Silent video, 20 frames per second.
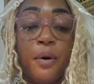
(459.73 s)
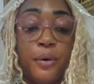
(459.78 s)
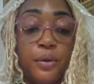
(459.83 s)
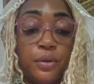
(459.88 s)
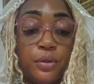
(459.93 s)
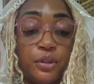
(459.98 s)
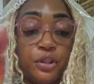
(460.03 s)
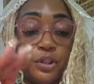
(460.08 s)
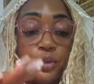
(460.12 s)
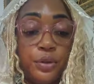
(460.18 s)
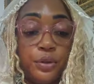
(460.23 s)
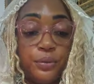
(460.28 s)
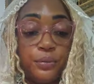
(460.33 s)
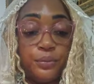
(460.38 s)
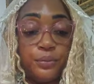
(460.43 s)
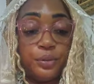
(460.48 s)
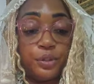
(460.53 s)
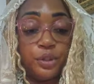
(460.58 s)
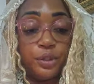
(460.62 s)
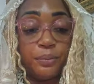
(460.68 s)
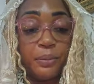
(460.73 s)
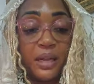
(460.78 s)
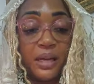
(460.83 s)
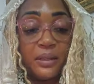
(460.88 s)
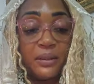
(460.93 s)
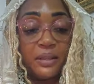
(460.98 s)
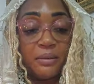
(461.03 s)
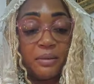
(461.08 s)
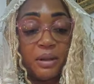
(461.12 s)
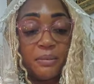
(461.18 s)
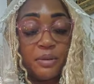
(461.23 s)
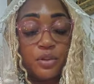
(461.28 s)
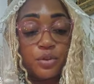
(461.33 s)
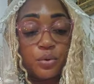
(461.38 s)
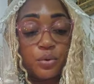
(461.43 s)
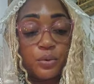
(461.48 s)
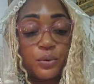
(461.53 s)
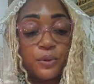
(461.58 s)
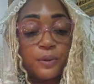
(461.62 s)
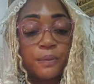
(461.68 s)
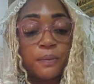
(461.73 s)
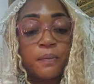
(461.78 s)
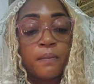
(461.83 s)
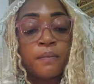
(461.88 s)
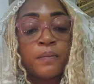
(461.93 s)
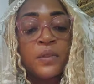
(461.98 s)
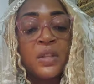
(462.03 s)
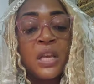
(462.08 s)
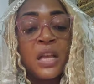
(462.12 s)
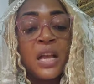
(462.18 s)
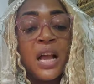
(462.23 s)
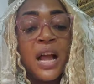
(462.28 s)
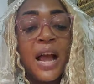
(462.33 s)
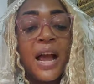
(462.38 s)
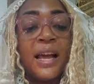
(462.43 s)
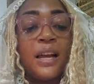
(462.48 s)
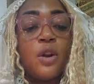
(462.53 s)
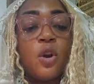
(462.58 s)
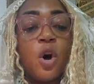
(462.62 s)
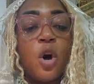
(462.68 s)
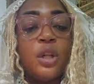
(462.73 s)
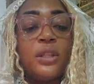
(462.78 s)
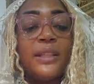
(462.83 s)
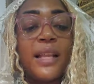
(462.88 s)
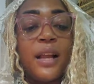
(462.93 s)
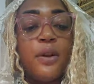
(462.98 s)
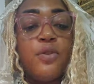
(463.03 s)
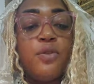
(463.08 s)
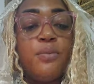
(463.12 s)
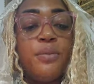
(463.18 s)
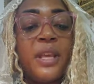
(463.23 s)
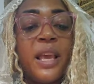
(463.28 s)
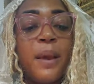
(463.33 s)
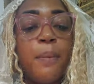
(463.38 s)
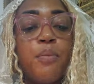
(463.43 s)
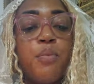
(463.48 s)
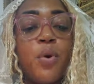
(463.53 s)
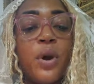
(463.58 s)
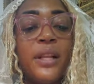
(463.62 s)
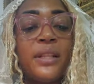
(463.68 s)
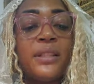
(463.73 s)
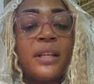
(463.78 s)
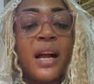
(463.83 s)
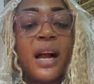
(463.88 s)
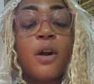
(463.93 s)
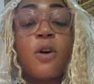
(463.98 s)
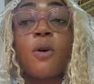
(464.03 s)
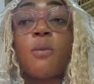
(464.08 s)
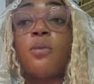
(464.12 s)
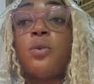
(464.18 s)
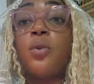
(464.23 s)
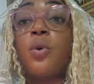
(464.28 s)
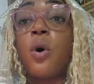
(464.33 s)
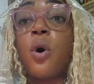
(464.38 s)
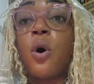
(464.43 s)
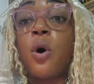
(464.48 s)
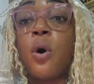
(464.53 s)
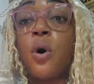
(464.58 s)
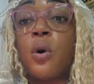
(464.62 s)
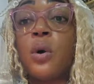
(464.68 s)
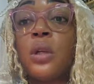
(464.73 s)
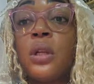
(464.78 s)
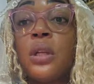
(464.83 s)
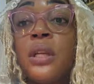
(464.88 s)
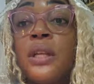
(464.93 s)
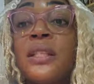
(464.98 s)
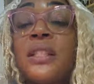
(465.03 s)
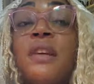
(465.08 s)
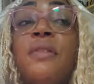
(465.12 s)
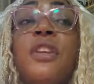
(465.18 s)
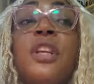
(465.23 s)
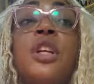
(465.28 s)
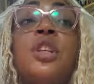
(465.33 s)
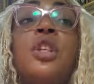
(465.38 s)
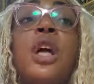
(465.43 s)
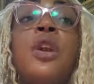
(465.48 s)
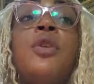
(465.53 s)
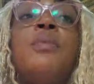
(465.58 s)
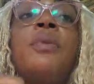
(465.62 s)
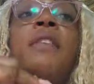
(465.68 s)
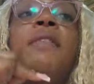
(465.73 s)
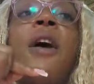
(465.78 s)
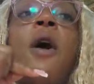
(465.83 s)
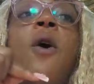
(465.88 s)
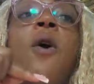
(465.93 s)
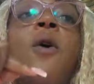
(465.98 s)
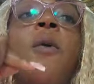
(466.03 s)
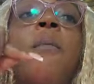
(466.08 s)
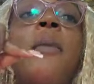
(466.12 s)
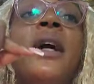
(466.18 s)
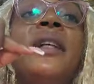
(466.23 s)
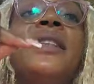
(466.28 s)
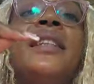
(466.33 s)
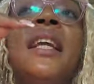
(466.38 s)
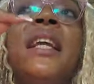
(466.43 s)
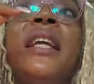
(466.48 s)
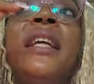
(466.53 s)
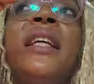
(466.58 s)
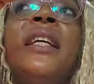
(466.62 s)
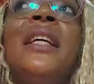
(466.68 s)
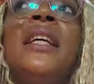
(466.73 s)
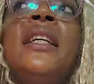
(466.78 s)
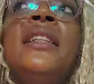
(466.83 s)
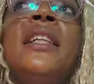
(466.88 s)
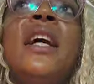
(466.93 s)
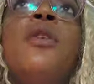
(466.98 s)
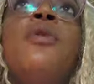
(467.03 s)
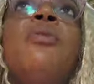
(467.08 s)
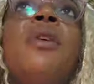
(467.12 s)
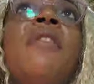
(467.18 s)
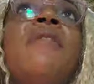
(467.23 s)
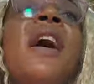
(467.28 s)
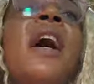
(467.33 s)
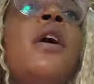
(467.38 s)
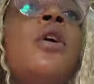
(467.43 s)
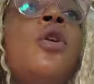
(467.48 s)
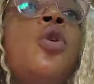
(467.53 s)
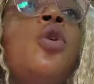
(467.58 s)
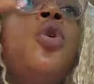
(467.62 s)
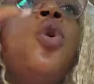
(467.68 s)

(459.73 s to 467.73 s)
Bon, continuons. Je parle seulement mes choses alors ta lumière poindra comme l'aurore. Ça veut dire que ta lumière va augmenter. Ta lumière va...